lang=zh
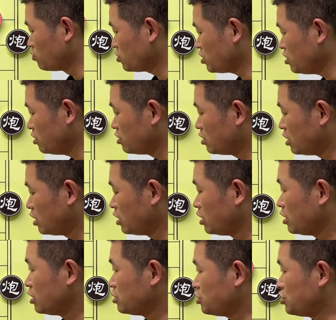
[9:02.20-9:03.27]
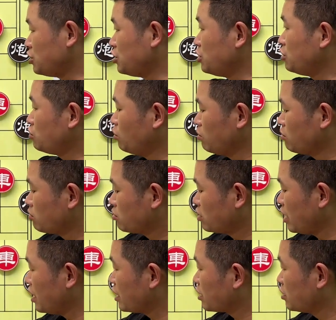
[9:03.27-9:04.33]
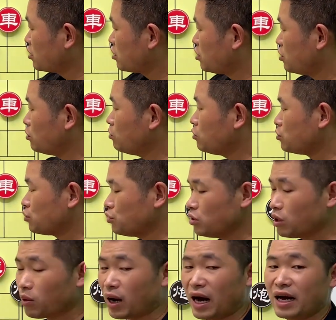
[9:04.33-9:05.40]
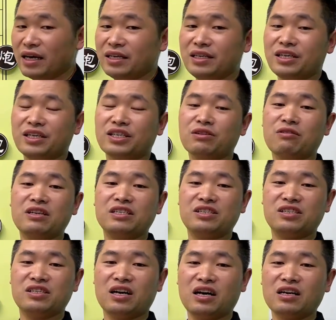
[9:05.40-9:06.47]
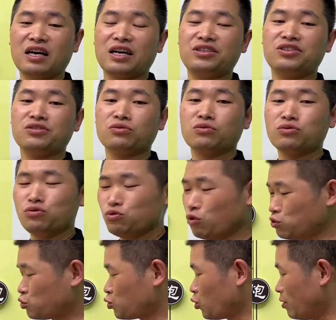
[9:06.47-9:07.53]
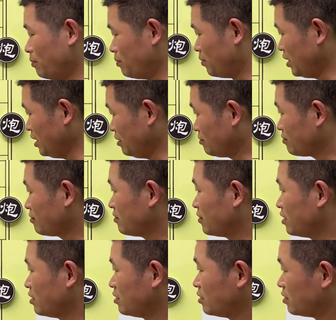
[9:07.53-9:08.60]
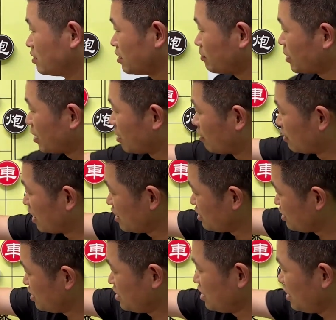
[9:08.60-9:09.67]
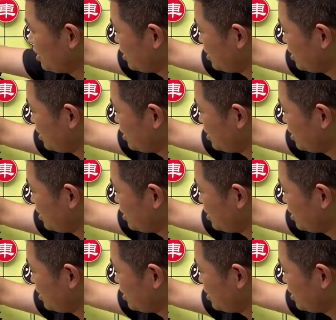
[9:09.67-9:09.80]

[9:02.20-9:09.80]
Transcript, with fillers: 势，启动这个七路车的话，也是为将来进攻做准备。那么好了，接